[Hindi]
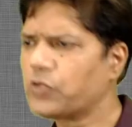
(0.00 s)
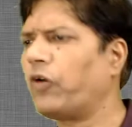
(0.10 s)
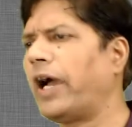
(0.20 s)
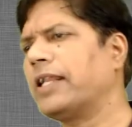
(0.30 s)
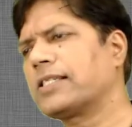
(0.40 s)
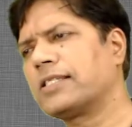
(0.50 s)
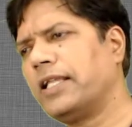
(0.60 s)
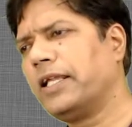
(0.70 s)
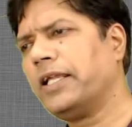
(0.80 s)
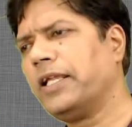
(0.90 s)
इस वायरस
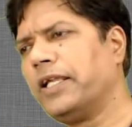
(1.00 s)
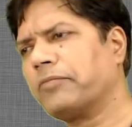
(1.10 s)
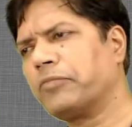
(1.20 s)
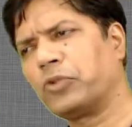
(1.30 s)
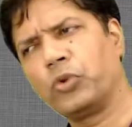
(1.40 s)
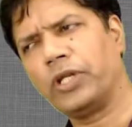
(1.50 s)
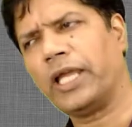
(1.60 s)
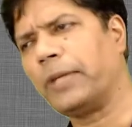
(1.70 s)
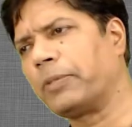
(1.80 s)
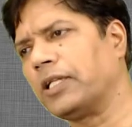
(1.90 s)
ने
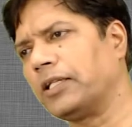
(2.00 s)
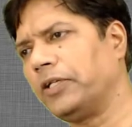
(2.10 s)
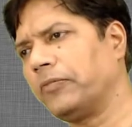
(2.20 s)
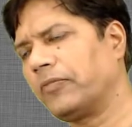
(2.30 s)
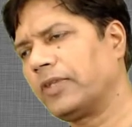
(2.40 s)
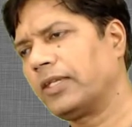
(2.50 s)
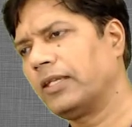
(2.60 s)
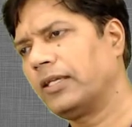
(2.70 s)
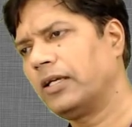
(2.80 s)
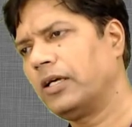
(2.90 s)
दुनिया ही बदल दी
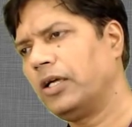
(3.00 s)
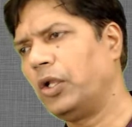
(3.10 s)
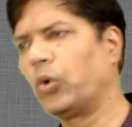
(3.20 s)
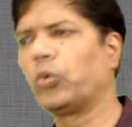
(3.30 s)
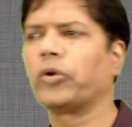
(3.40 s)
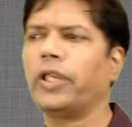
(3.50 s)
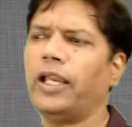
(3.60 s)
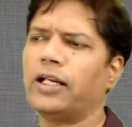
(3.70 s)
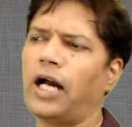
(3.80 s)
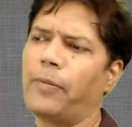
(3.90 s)
लोगों
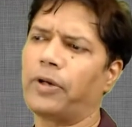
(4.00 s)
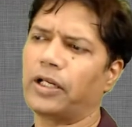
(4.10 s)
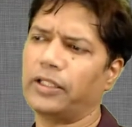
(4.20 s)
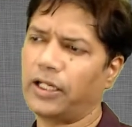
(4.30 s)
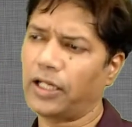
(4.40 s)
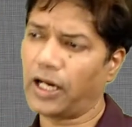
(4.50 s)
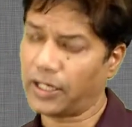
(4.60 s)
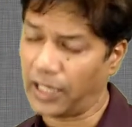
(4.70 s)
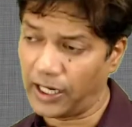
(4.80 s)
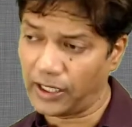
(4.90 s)
के काम करने का
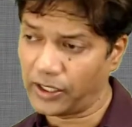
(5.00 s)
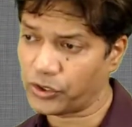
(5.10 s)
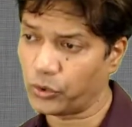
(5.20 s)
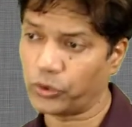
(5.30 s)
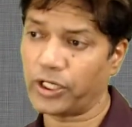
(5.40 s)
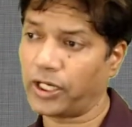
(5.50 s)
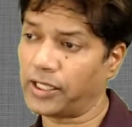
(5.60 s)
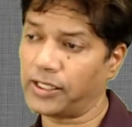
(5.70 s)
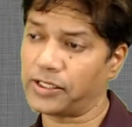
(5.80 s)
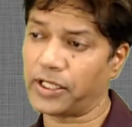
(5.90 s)
ढंग सोचने
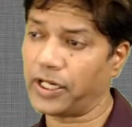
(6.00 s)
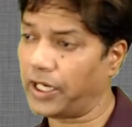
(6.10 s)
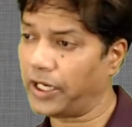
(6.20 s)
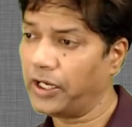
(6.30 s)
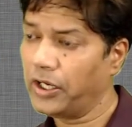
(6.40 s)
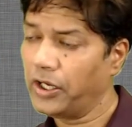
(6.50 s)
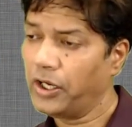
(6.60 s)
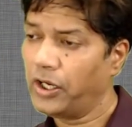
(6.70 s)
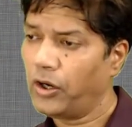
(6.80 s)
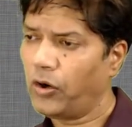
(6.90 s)
का नजरिया
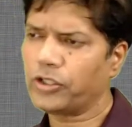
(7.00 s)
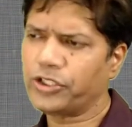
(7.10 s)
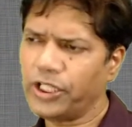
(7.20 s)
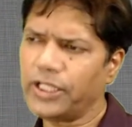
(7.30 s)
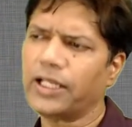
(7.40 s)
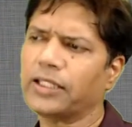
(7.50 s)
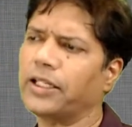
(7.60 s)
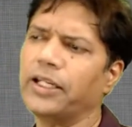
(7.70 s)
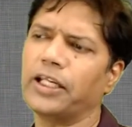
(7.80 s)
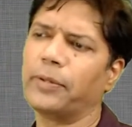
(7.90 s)
और जीने के
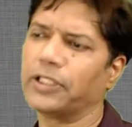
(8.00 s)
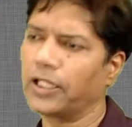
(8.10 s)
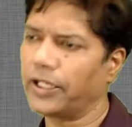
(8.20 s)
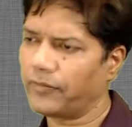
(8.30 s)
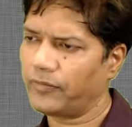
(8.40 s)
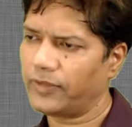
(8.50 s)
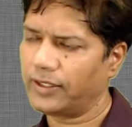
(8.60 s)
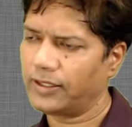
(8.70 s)
तरीके बदल गए